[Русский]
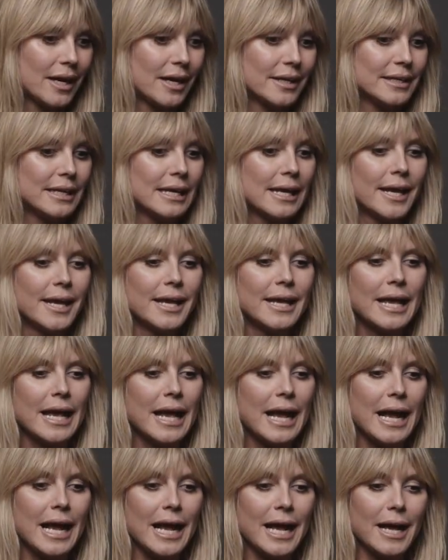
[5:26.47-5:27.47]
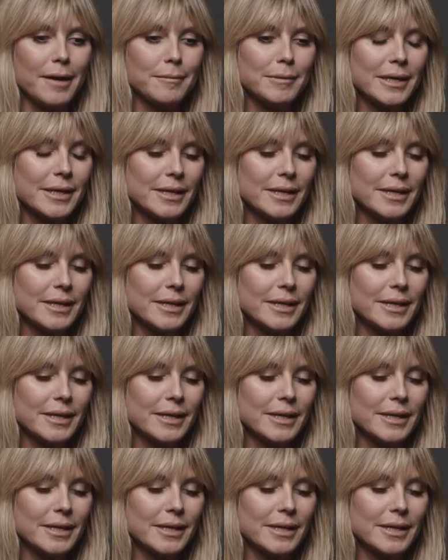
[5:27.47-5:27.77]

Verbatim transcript: У тебя есть свой